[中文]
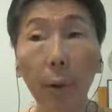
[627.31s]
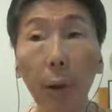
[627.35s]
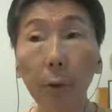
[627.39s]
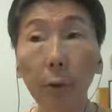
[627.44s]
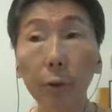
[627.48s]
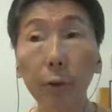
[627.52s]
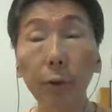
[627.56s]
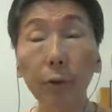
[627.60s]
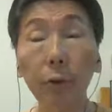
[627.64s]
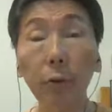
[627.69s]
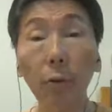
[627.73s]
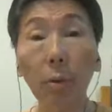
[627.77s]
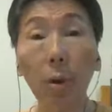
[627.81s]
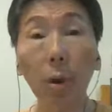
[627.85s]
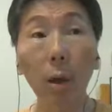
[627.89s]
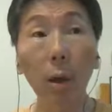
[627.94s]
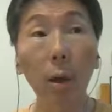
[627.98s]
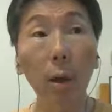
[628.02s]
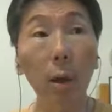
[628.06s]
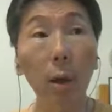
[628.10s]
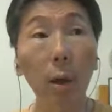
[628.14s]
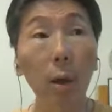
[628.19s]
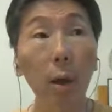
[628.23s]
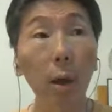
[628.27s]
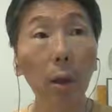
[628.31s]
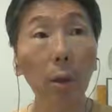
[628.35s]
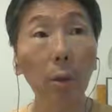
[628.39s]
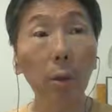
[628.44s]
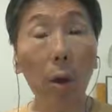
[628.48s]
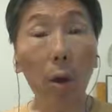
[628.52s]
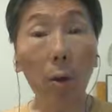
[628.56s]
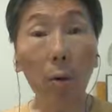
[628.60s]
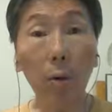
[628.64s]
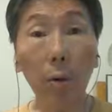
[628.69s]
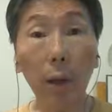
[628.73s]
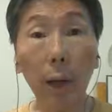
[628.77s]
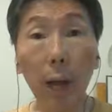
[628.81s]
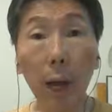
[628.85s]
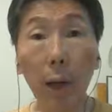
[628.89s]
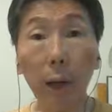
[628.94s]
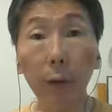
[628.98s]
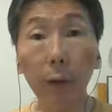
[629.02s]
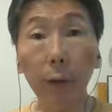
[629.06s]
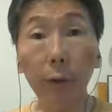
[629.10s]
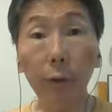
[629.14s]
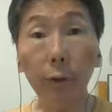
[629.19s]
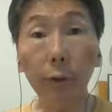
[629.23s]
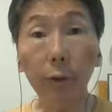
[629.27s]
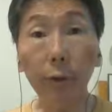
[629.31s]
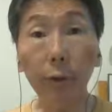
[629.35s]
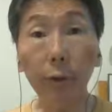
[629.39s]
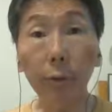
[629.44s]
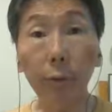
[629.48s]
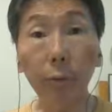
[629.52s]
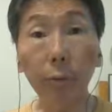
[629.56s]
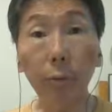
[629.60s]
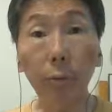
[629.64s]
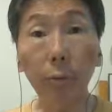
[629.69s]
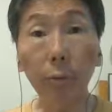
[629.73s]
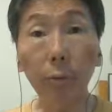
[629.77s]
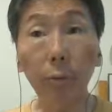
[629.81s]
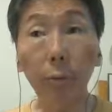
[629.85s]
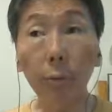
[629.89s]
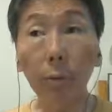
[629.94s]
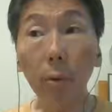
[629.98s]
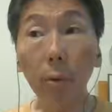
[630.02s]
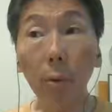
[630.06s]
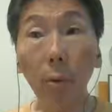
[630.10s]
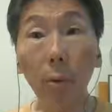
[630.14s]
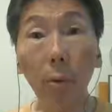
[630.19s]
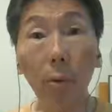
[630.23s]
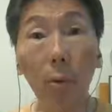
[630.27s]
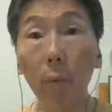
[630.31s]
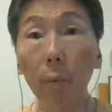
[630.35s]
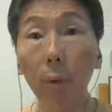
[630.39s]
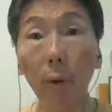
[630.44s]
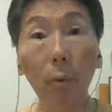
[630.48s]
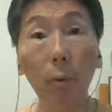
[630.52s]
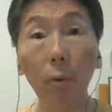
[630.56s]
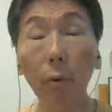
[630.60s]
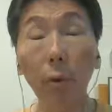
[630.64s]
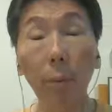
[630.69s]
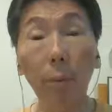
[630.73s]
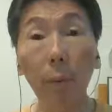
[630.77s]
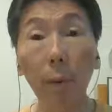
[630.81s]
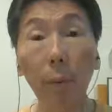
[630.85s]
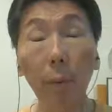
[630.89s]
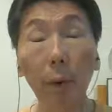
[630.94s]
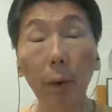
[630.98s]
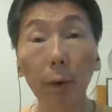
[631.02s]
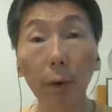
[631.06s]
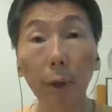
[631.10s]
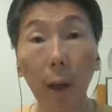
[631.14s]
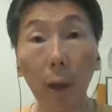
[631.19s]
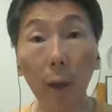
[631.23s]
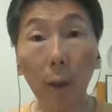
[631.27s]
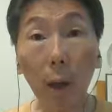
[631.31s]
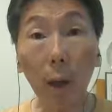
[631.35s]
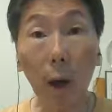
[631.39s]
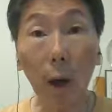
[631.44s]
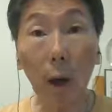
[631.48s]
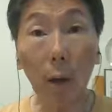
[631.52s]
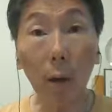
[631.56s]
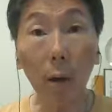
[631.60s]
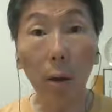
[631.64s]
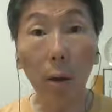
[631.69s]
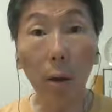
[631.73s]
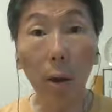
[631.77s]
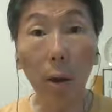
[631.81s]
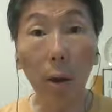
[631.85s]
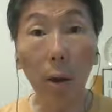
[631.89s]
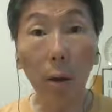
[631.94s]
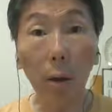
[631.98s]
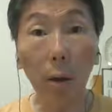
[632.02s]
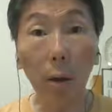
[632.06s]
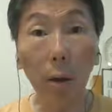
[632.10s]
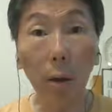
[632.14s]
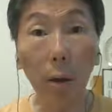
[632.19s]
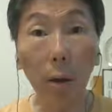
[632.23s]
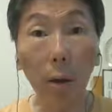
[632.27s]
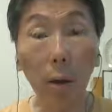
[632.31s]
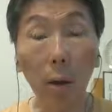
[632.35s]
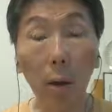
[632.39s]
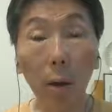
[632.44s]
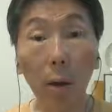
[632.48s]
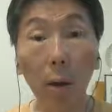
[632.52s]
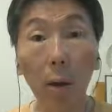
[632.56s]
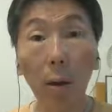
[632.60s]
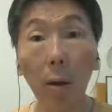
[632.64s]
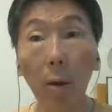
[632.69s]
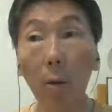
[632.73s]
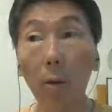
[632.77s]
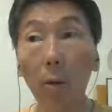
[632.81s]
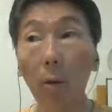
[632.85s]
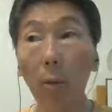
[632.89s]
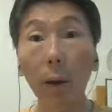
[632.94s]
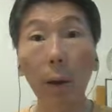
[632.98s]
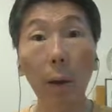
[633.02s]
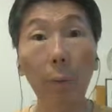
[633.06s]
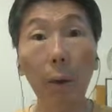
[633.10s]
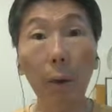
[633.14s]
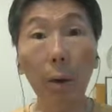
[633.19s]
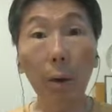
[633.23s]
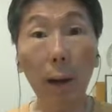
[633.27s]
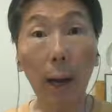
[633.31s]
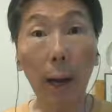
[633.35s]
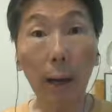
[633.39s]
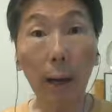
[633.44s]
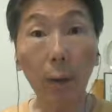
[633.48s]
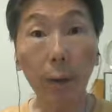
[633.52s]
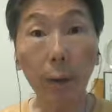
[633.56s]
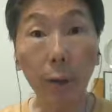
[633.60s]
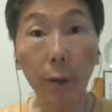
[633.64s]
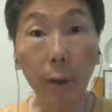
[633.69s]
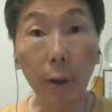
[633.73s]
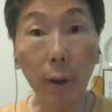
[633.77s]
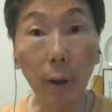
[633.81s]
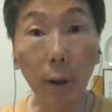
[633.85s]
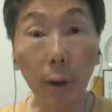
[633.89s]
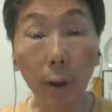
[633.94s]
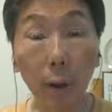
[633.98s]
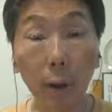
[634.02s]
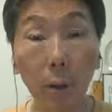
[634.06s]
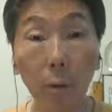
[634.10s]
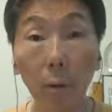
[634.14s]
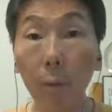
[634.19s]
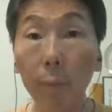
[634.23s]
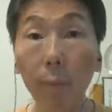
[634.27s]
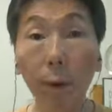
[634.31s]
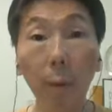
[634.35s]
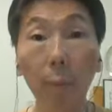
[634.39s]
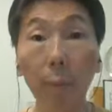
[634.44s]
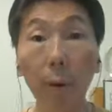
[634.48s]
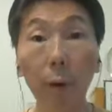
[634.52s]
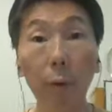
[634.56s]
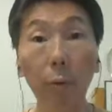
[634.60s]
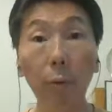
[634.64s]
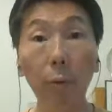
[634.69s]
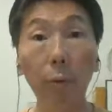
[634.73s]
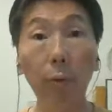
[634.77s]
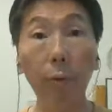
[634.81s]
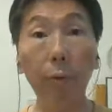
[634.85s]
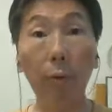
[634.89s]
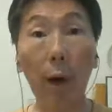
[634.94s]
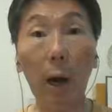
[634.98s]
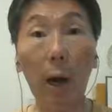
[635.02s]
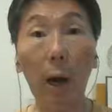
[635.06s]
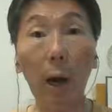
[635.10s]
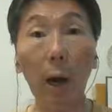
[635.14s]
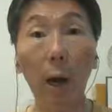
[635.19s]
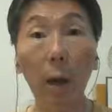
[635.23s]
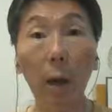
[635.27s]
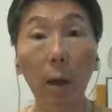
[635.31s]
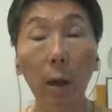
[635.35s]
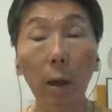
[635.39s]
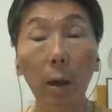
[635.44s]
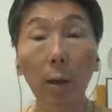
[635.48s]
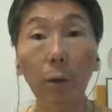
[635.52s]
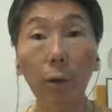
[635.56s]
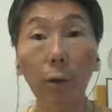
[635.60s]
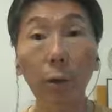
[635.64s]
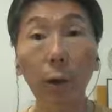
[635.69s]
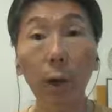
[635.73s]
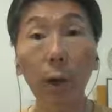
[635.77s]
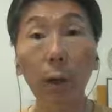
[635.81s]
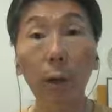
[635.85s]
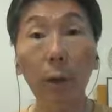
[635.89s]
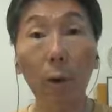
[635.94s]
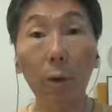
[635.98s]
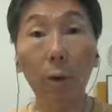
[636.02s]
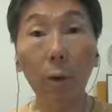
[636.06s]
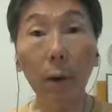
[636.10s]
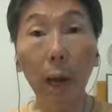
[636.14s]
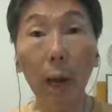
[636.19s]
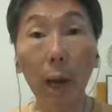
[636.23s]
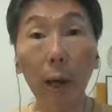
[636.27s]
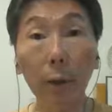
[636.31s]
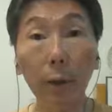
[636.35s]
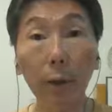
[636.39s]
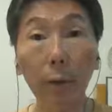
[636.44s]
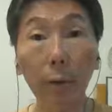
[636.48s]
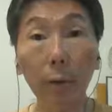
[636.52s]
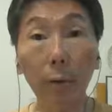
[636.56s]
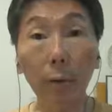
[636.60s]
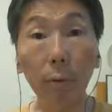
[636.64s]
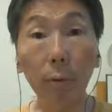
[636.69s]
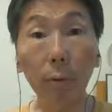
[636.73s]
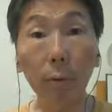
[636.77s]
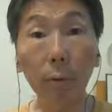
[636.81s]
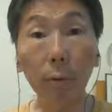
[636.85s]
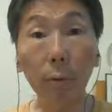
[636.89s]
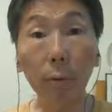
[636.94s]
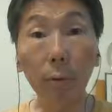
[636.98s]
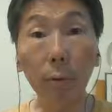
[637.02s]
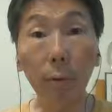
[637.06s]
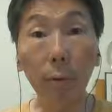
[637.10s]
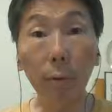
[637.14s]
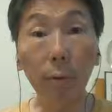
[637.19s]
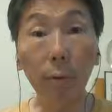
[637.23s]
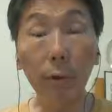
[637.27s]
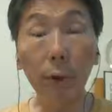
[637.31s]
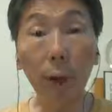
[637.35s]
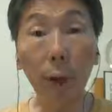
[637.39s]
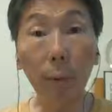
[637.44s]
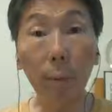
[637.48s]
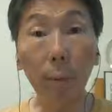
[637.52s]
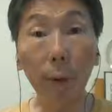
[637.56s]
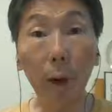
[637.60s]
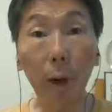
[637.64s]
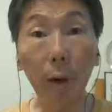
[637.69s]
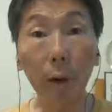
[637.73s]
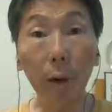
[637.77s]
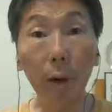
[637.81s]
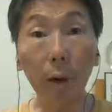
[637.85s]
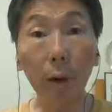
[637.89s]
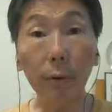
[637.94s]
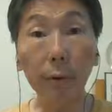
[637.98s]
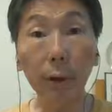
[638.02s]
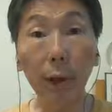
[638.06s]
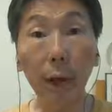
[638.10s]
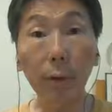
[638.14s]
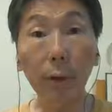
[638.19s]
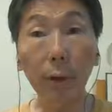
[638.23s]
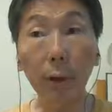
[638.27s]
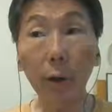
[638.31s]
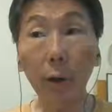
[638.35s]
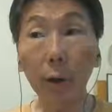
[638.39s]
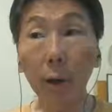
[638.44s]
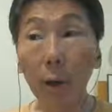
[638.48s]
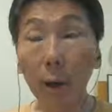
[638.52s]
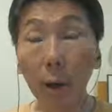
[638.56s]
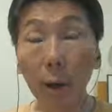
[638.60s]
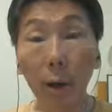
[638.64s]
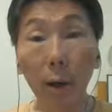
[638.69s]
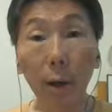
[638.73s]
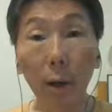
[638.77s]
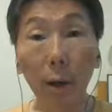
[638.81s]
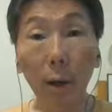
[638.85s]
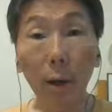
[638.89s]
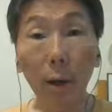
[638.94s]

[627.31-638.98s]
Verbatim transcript: 表示说，同样的事故，我们国军并没有检讨，我们也没有改进，我们也没有预防。所以，同样一种 C M 幺幺的战车。